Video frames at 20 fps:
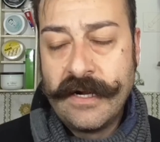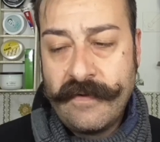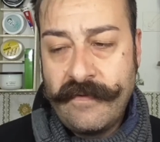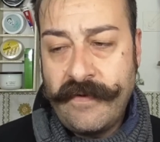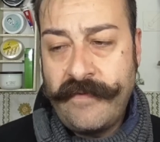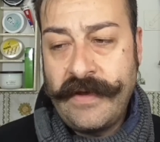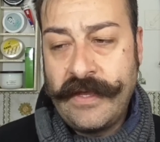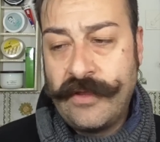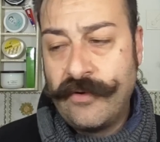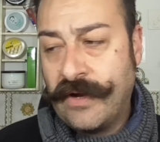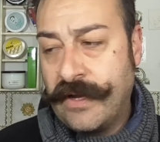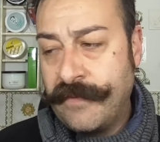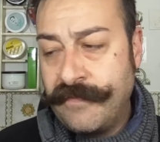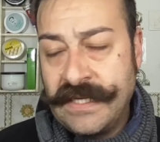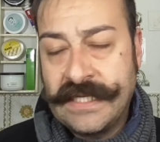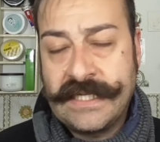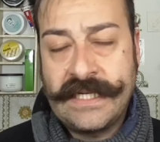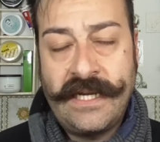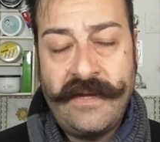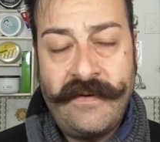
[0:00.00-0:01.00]
ripeto che
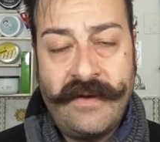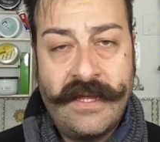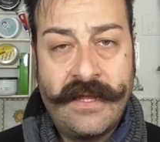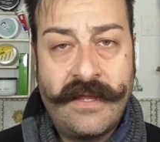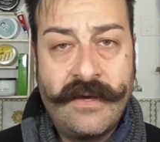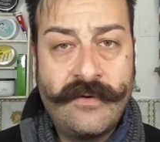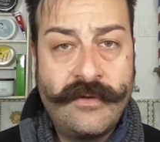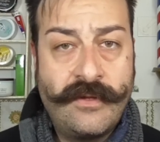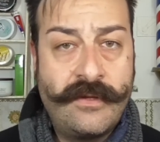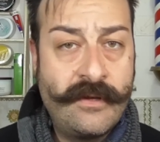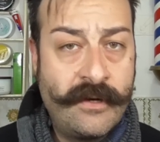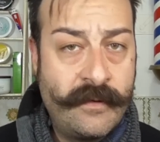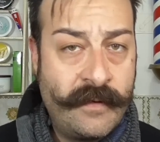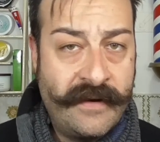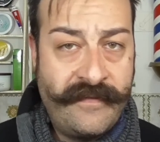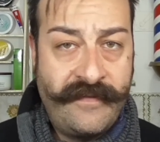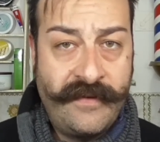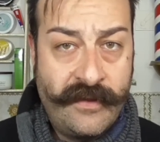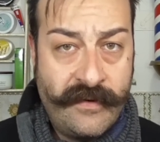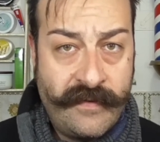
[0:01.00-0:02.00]
mi scrivete di continuo ma
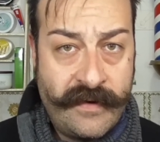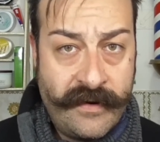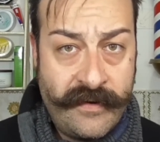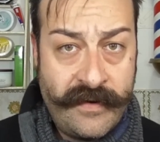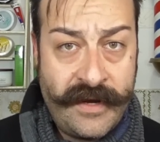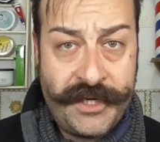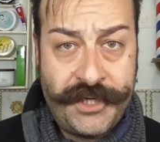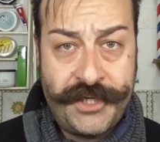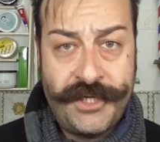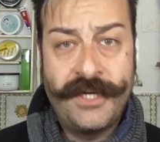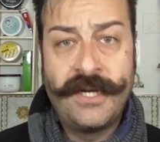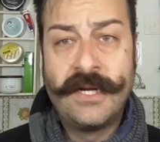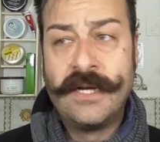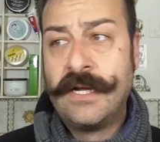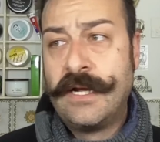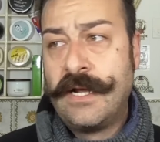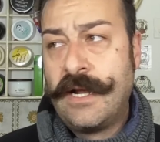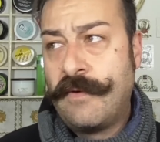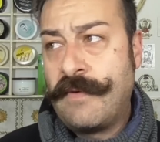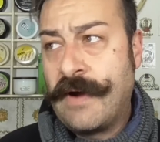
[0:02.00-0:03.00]
ripeto quando esci
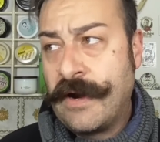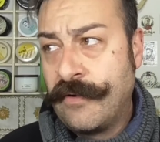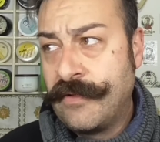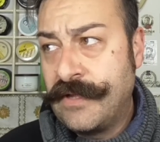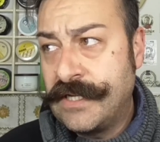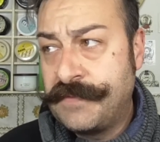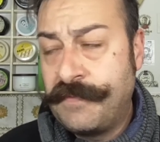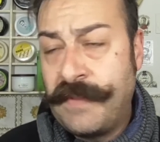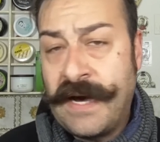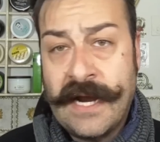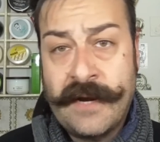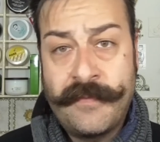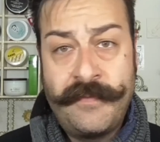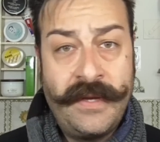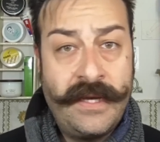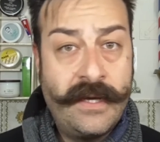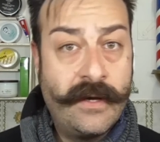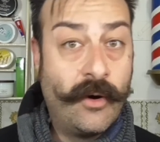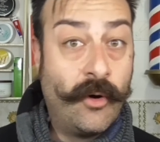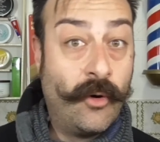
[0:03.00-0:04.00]
quando te
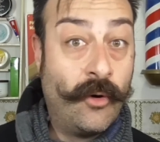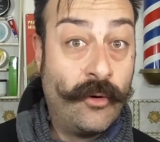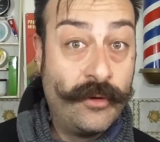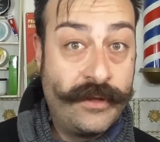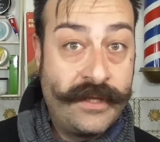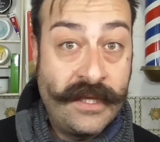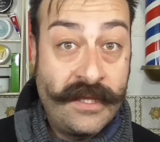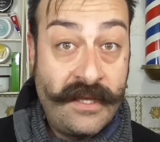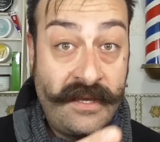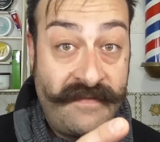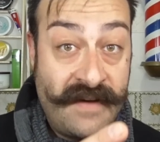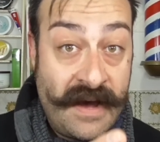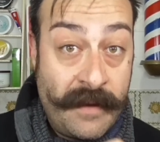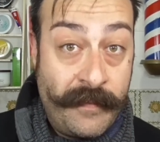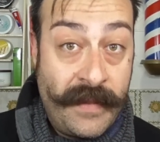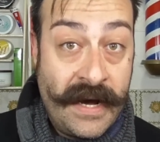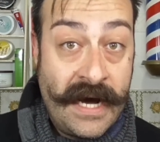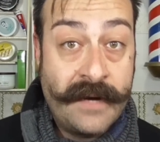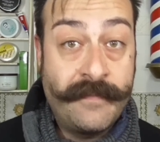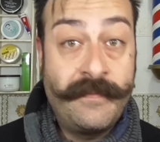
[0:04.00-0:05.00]
sbarbi o te devi fare
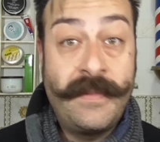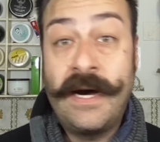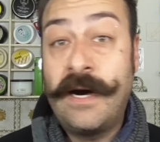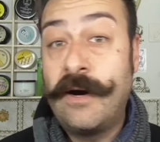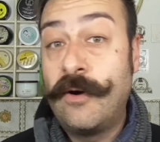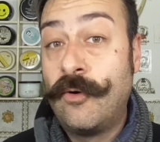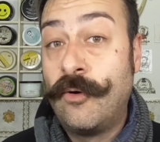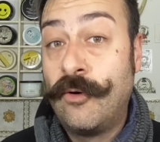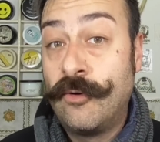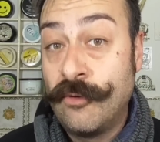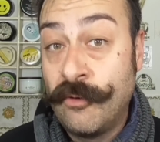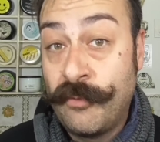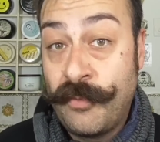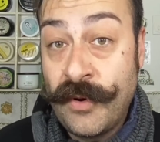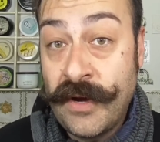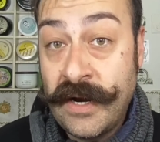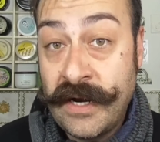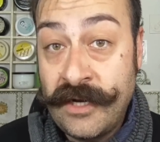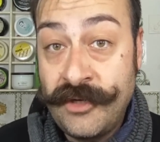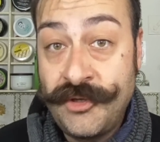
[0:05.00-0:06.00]
barba o non
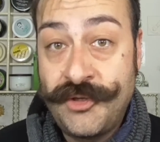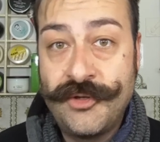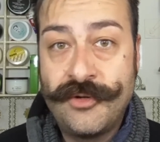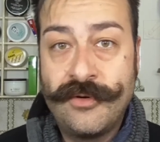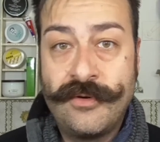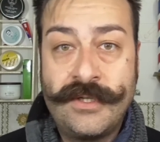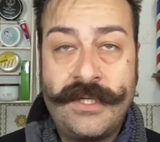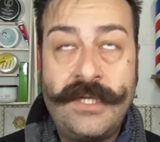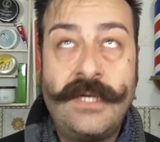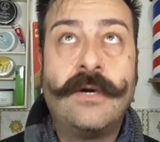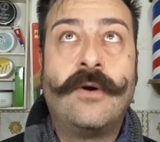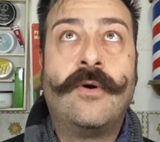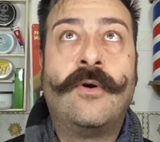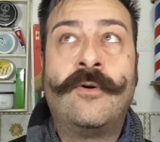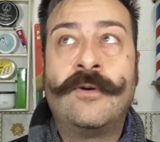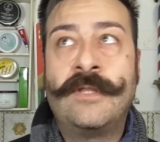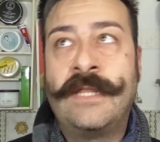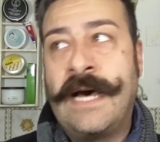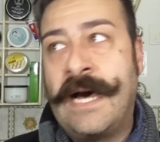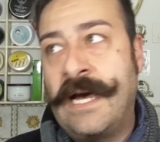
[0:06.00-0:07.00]
puoi andare in giro così
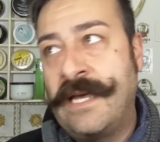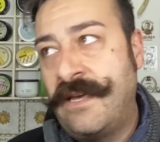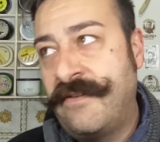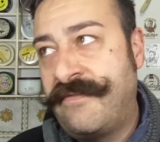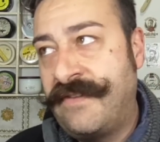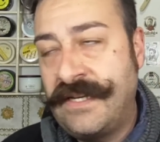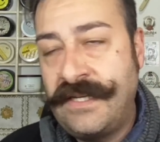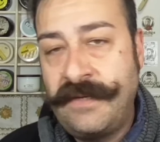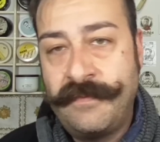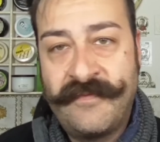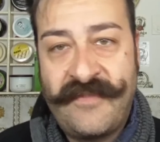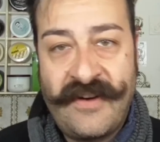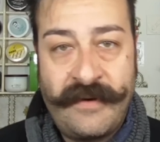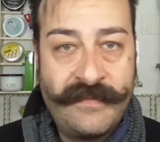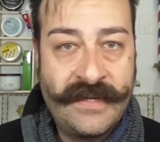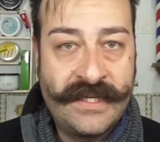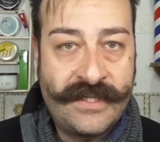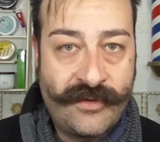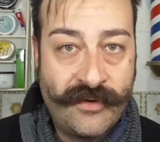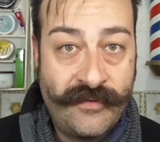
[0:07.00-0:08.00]
o dai
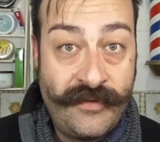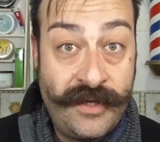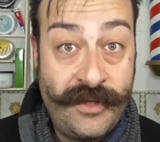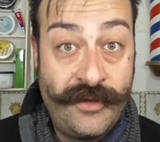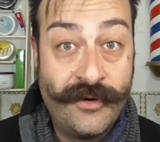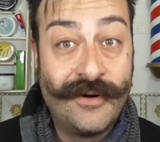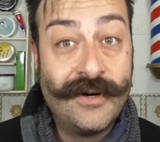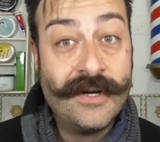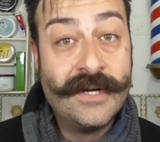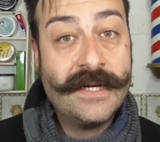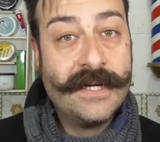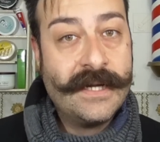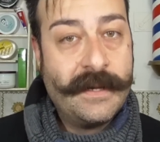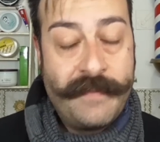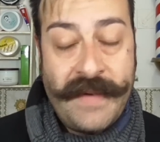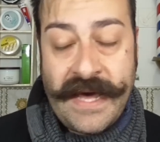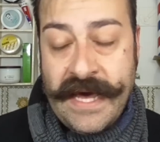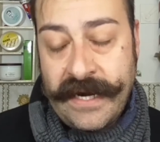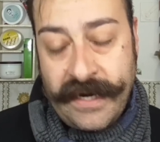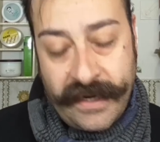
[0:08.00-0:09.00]
fammi sto video
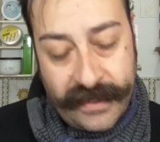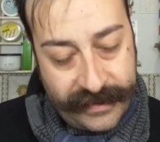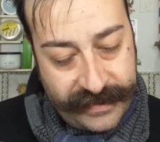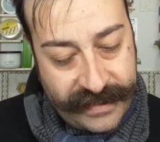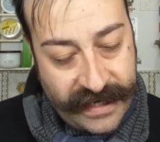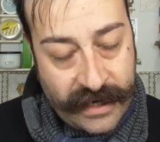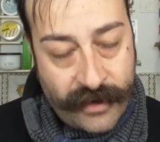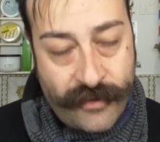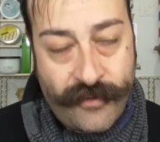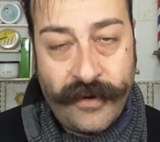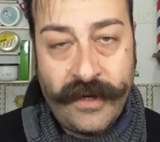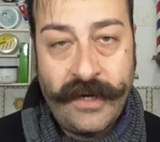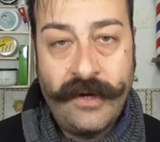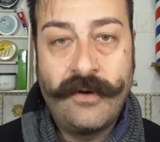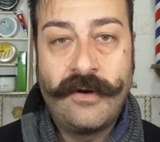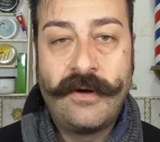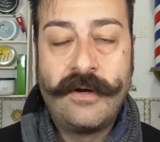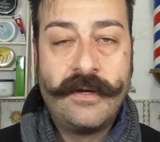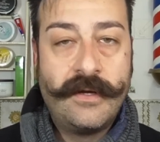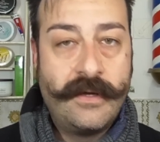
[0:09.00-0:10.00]
bene
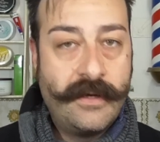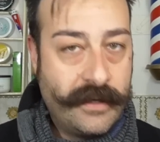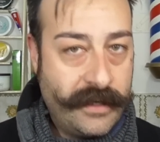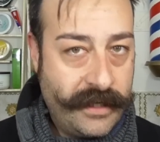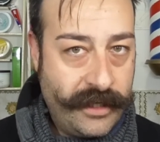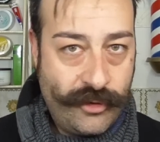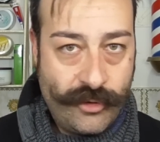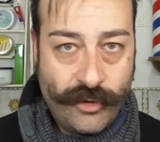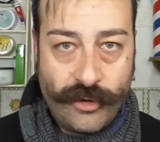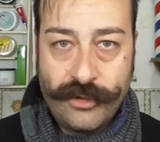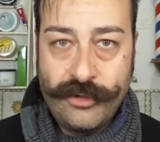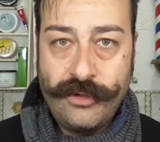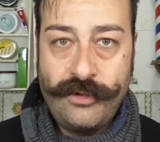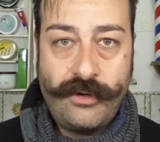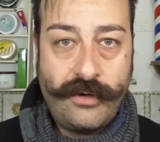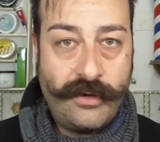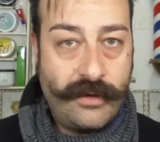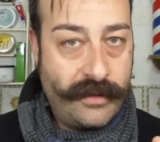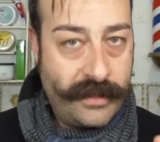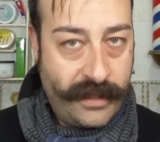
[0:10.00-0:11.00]
tranquillo
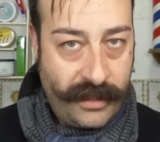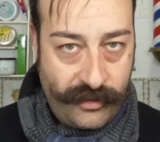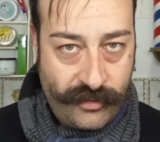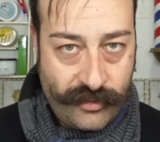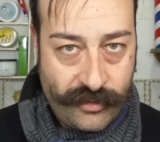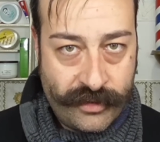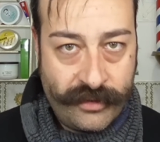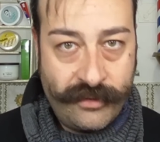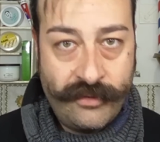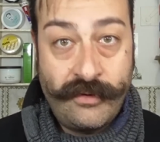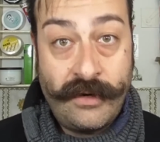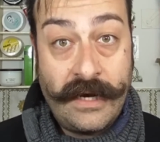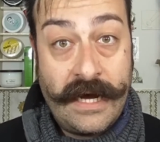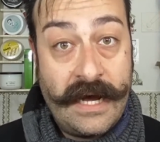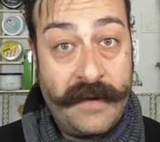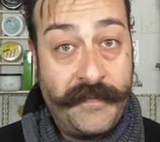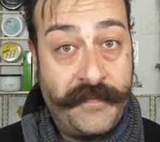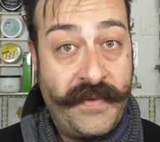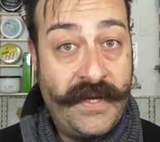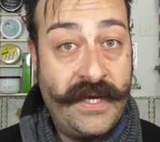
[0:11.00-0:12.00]
ritorno, ritorno
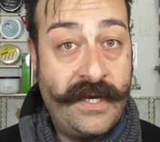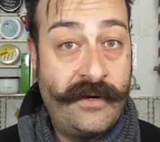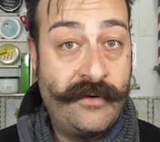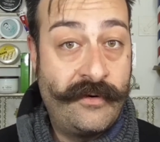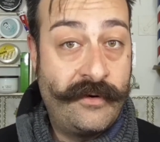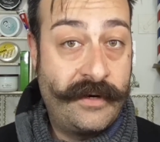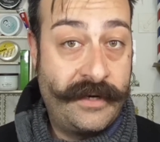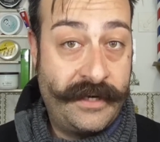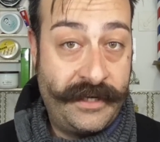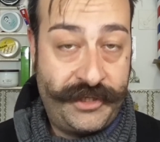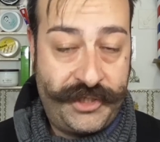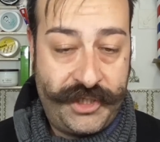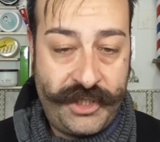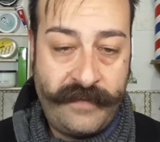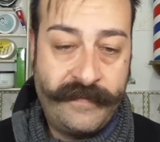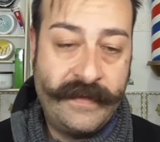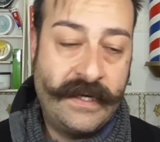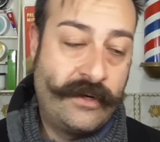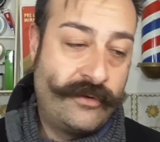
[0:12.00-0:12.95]
a pieno regime,